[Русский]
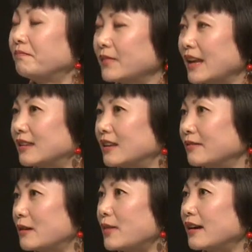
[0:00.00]
Это
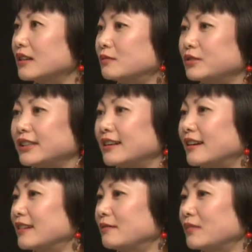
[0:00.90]
две манга
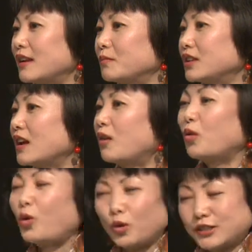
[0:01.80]
влияли на меня
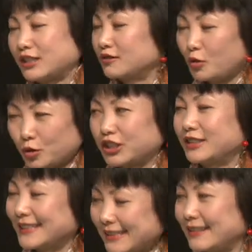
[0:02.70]

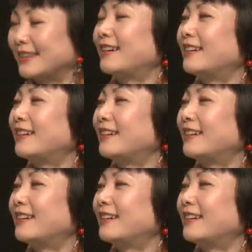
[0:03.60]
очень-очень сильно.